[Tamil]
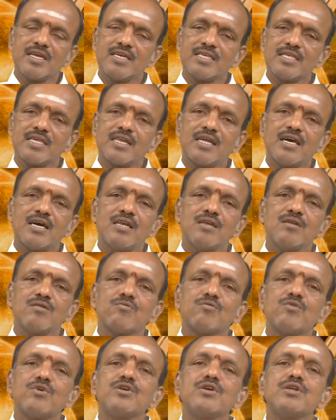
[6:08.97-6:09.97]
இதனால்
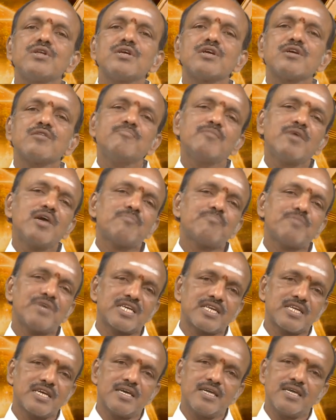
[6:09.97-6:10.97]
ஒன்றுக்கு
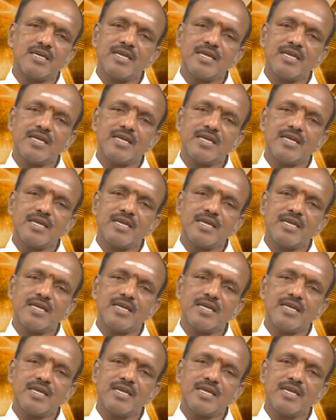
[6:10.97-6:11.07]
மேற்பட்ட